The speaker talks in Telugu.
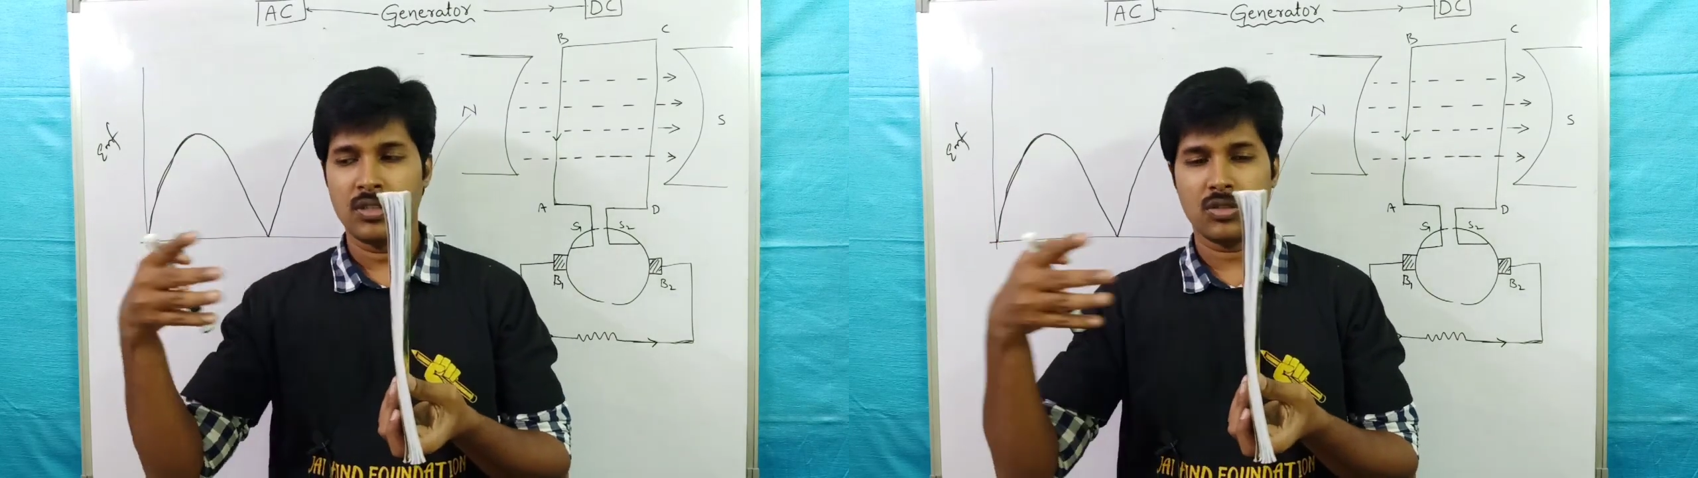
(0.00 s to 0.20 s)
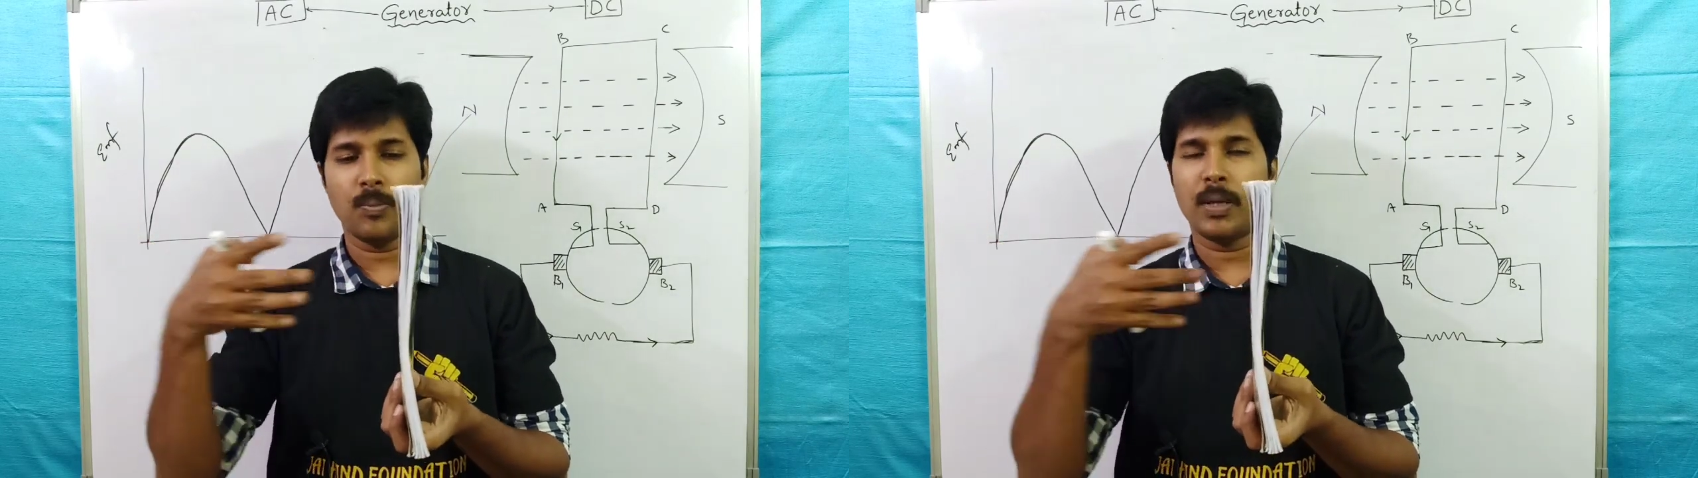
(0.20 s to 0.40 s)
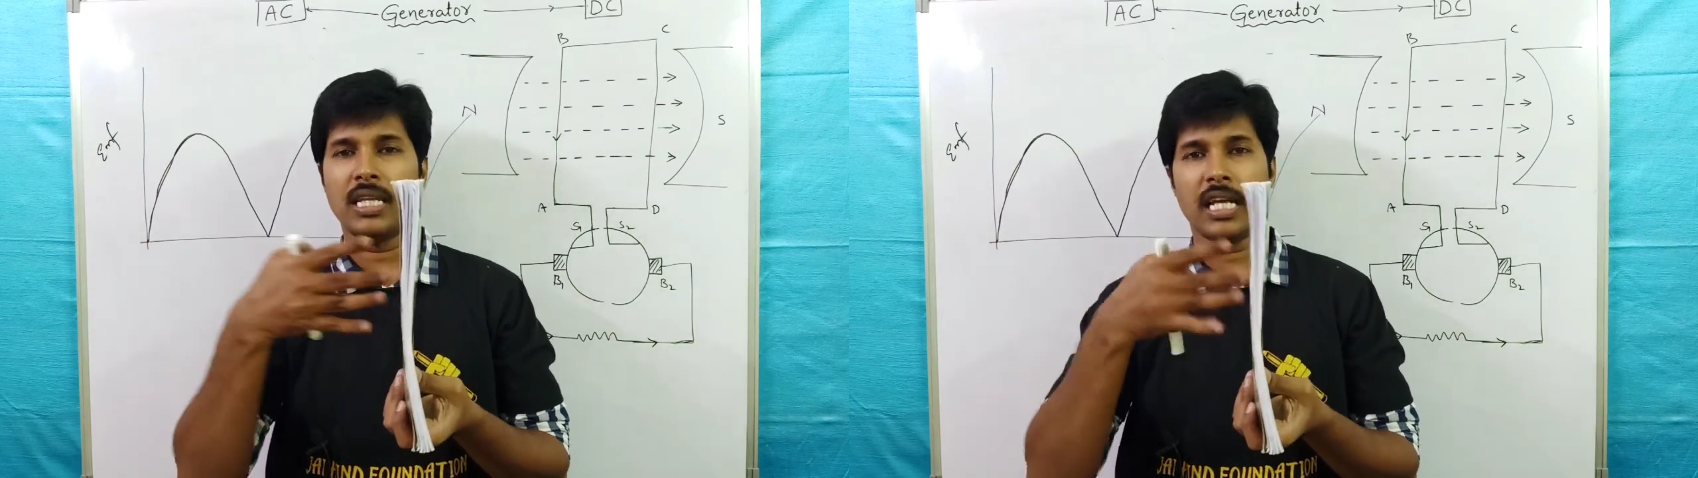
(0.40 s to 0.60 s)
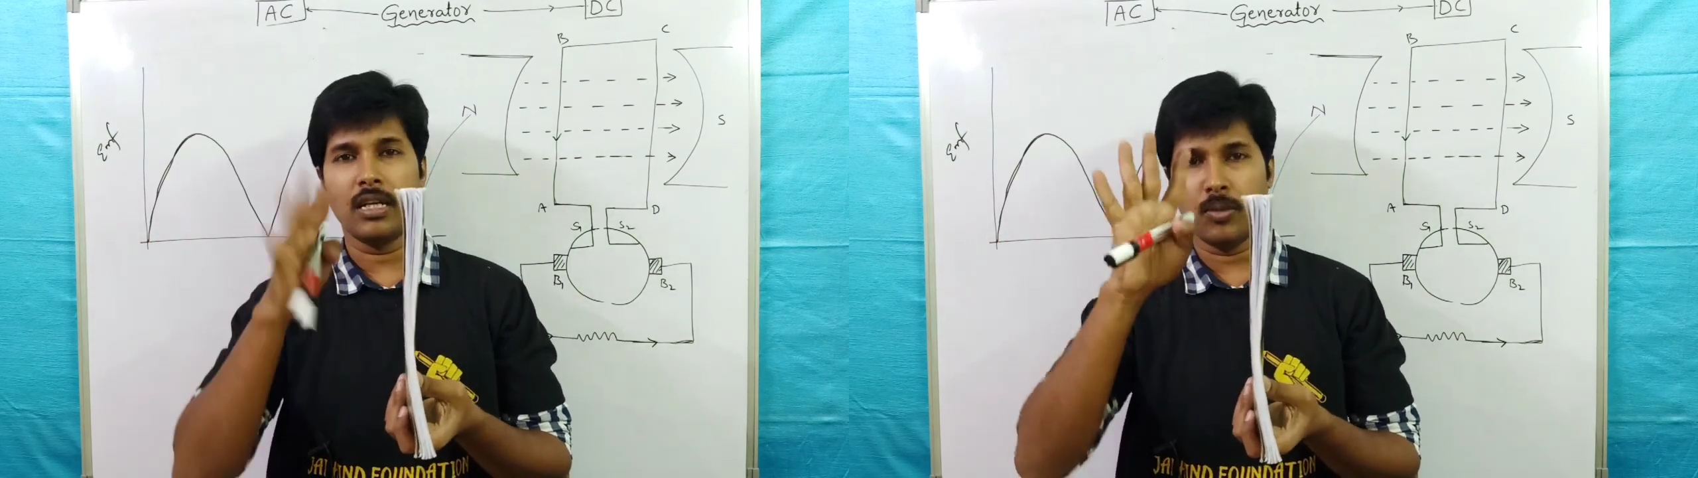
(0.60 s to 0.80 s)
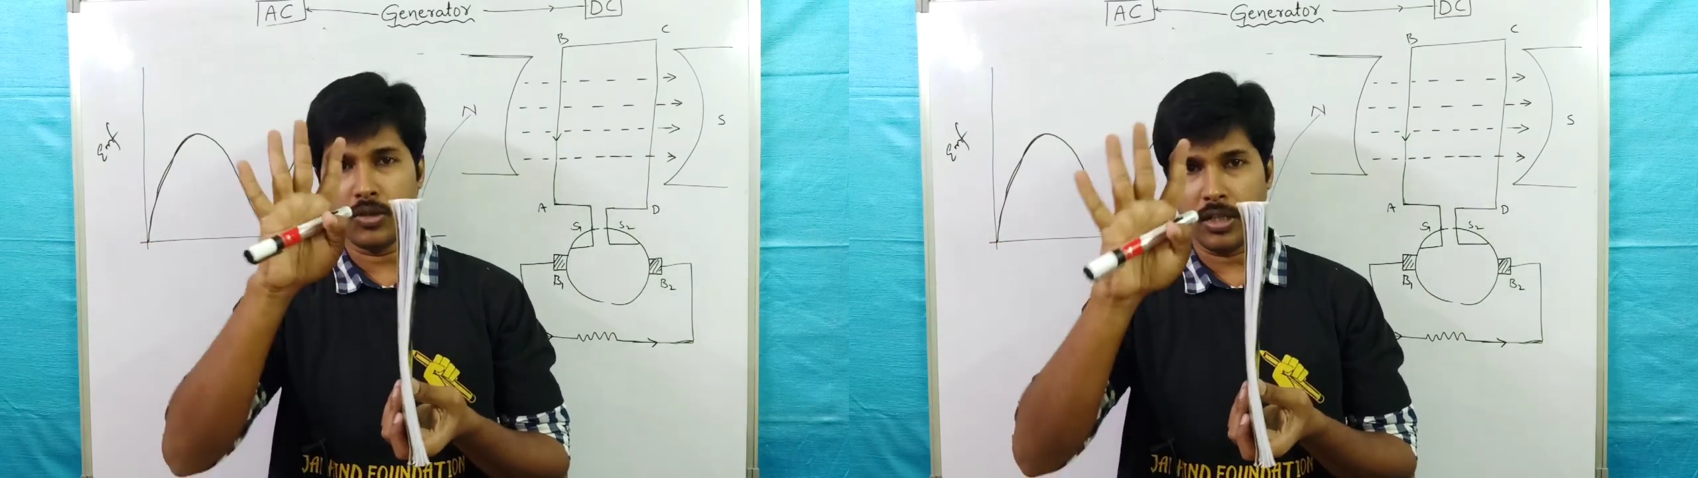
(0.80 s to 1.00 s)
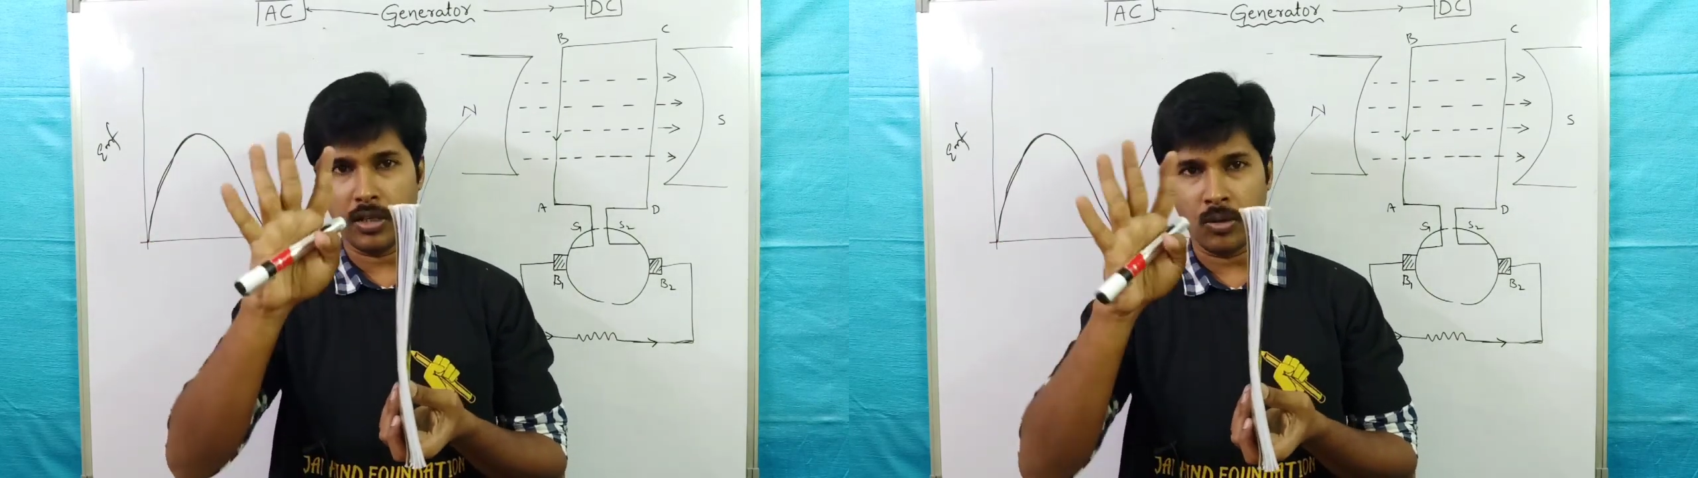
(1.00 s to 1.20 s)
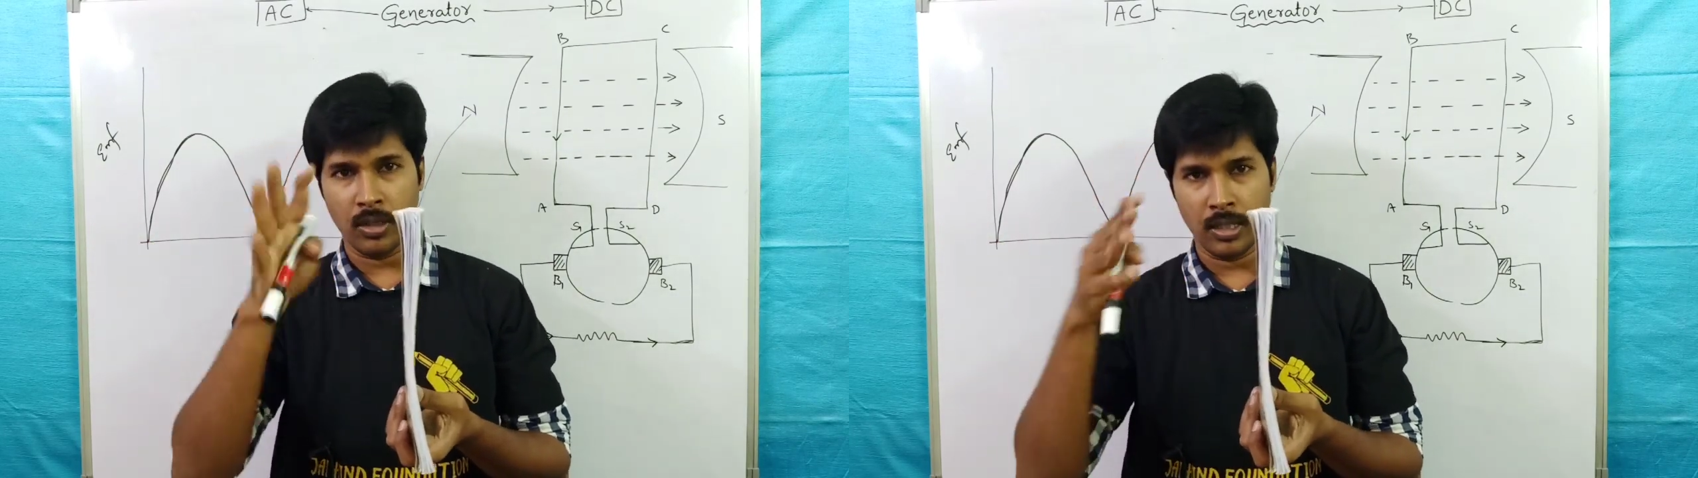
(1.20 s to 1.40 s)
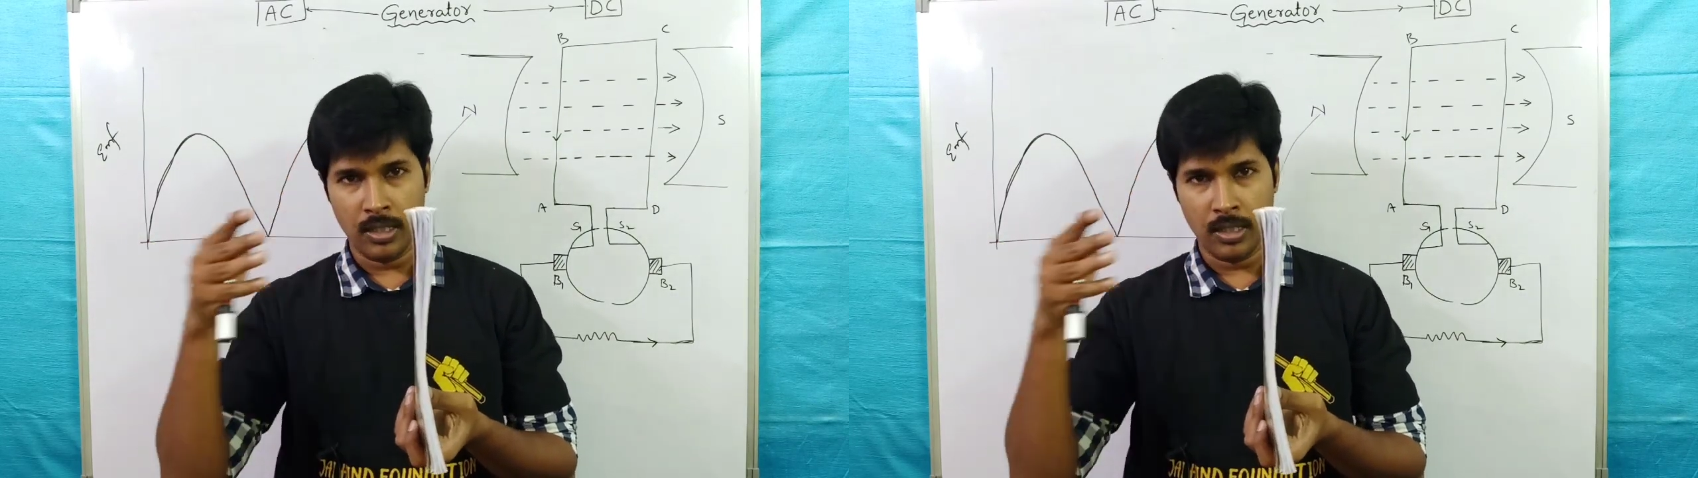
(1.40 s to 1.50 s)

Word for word: సో పది లైన్లు పోతున్నాయి అనుకోండి